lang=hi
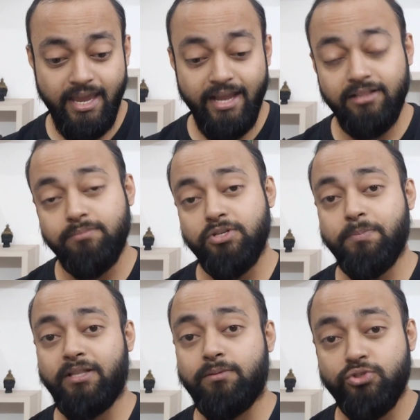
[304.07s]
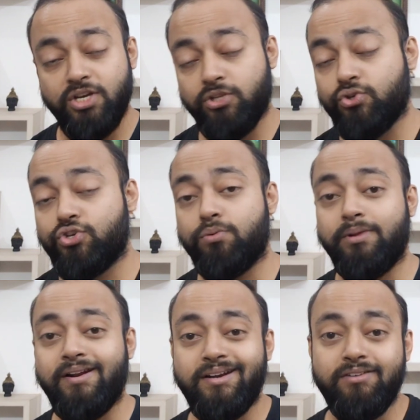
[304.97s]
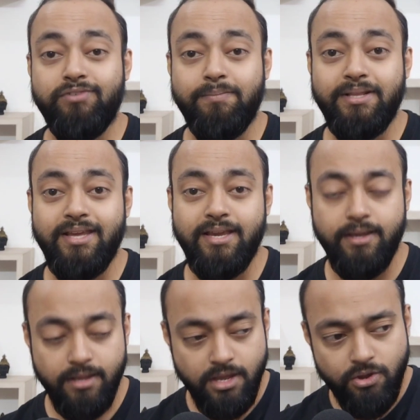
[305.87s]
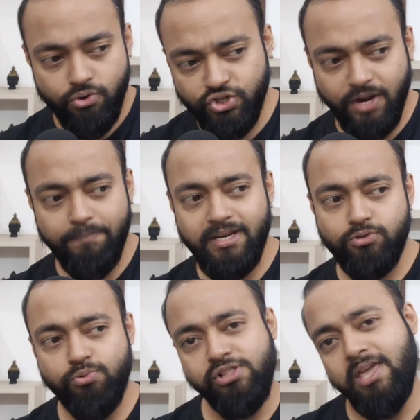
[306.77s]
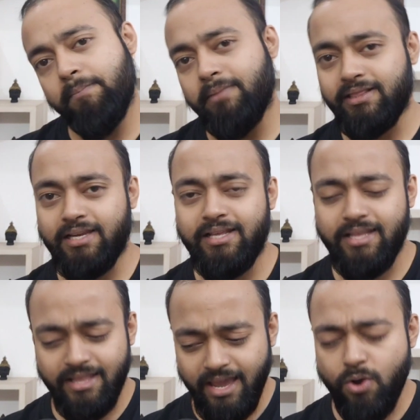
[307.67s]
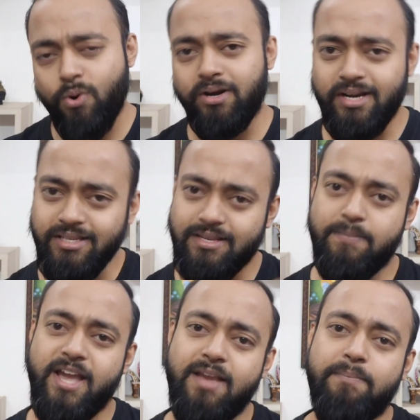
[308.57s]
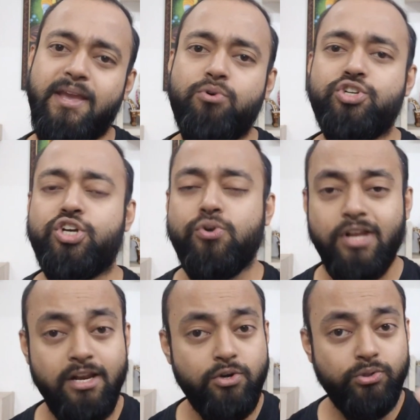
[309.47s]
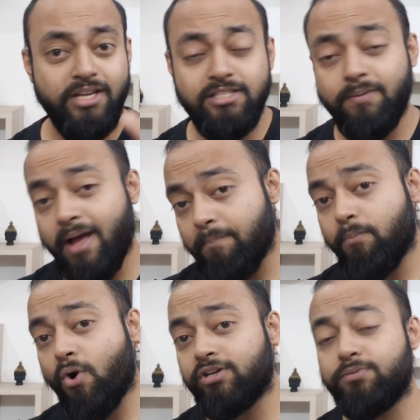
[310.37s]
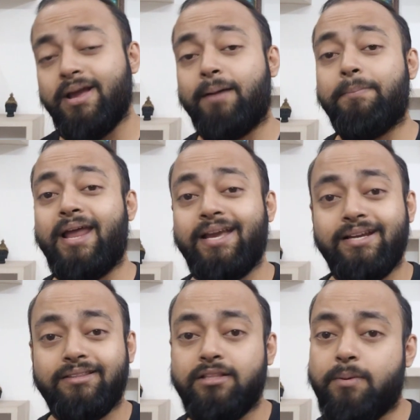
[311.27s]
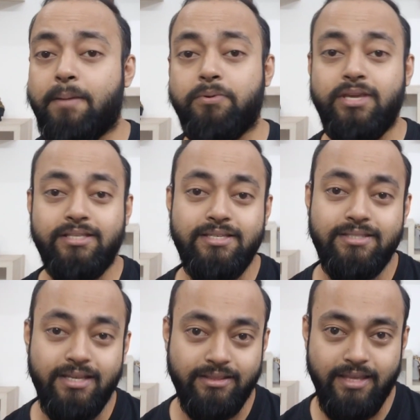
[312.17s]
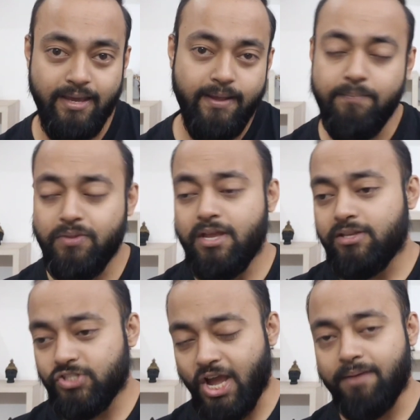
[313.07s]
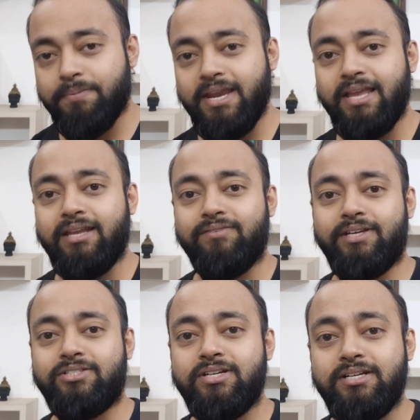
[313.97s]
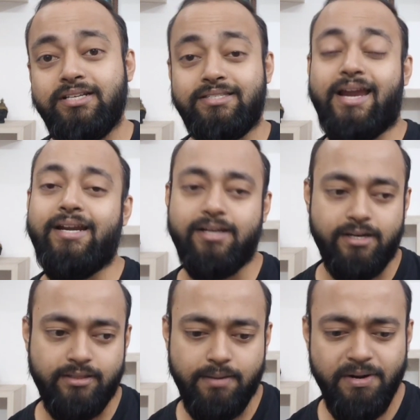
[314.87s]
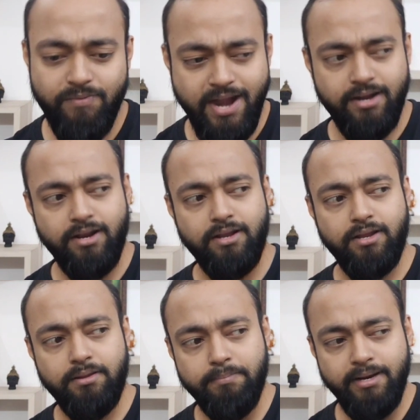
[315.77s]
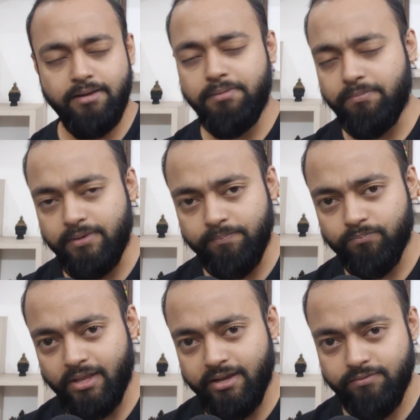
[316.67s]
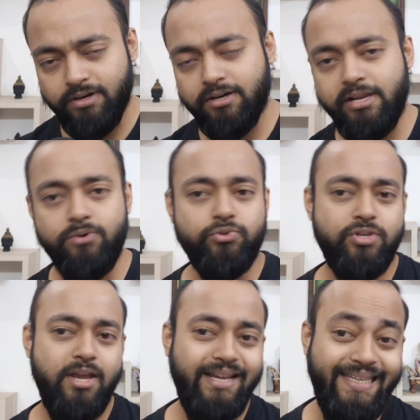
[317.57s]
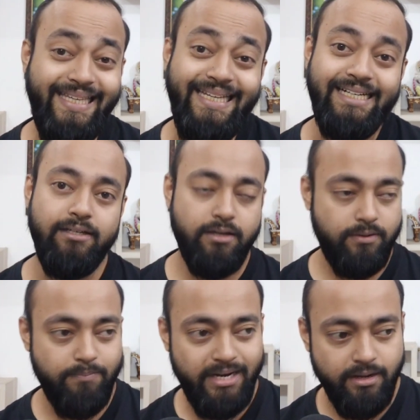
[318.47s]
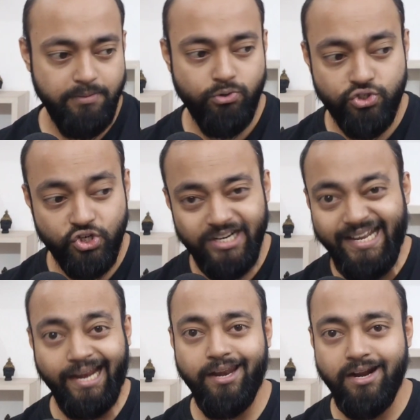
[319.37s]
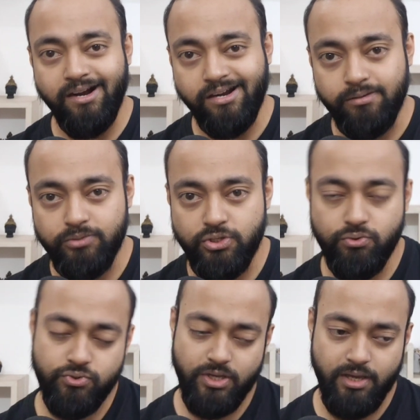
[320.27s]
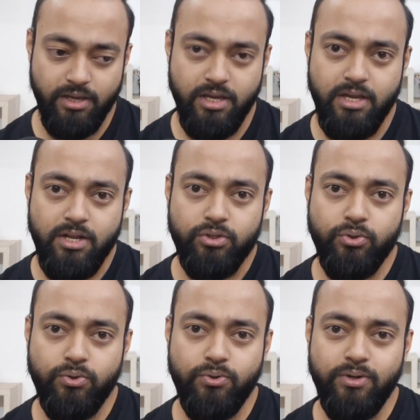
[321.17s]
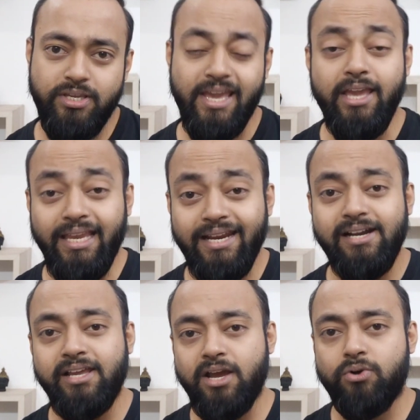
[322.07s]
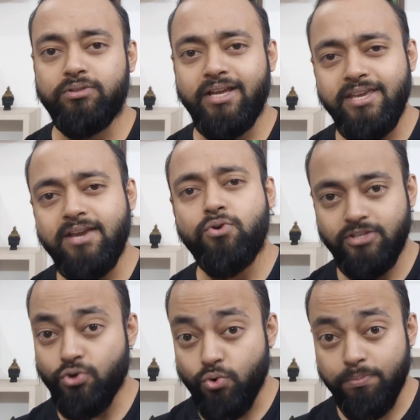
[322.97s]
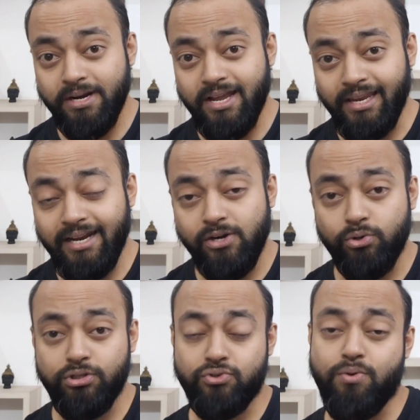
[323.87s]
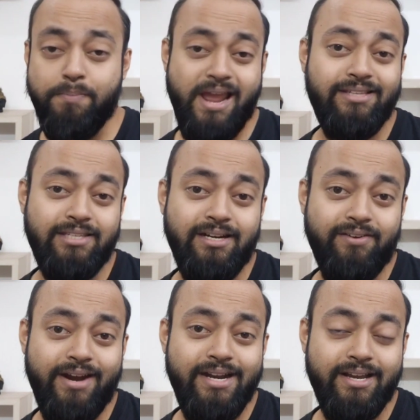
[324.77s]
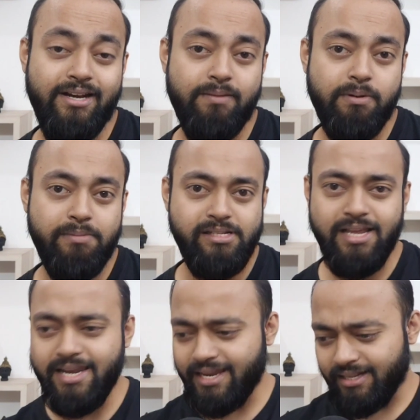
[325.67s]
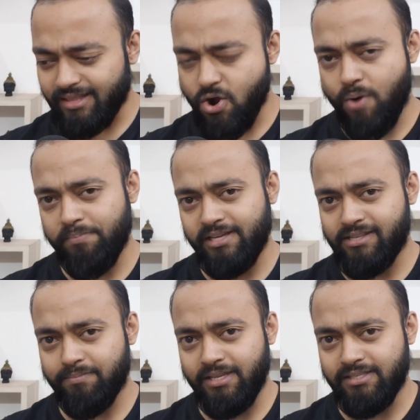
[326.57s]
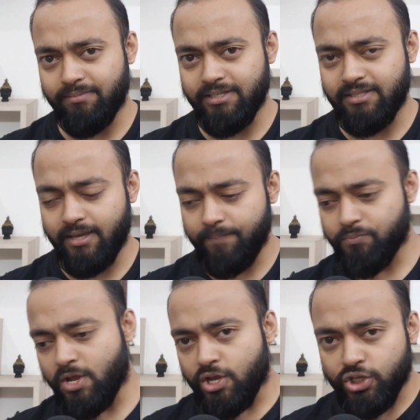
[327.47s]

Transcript: कि एकदम जब खत्म हो जाएगा तो क्यूमुलेटिव वे में देंगे कुछ कंपनीज बोलती हैं हम मंथली दे देंगे क्वार्टरली सबका एक पे आउट शेड्यूल अलग होता है जब आप बॉन्ड्स पे अप्लाई करते हैं तब आपको ये चीज़ दिखती है जहाँ पर एक इन्वेस्टर डिसाइड करता है बट वेट मैंने अभी अभी एक वर्ड यूज़ किया ईल्ड मैंने अभी कुछ टेक्निकल टर्म्स यूज़ किए तो ये ईल्ड क्या होता है ये ये जो कूपन का ईल्ड होता है उसको प्राइस से डिवाइड करने पे मिलता है लेकिन इतना कॉम्प्लेक्स हम नहीं समझते हैं